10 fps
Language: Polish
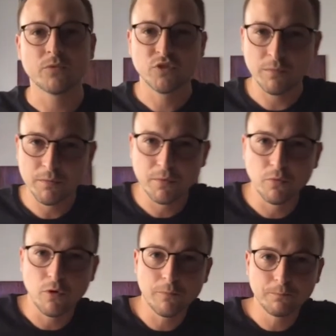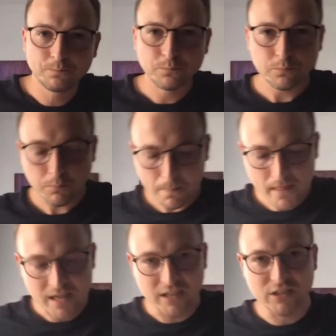Co by było,
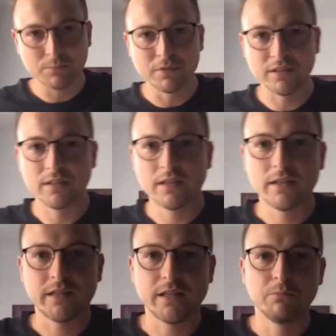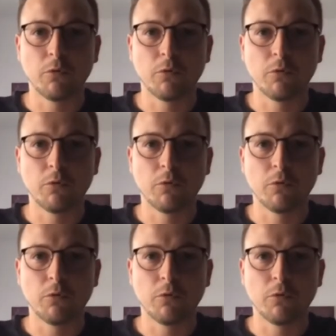gdyby y,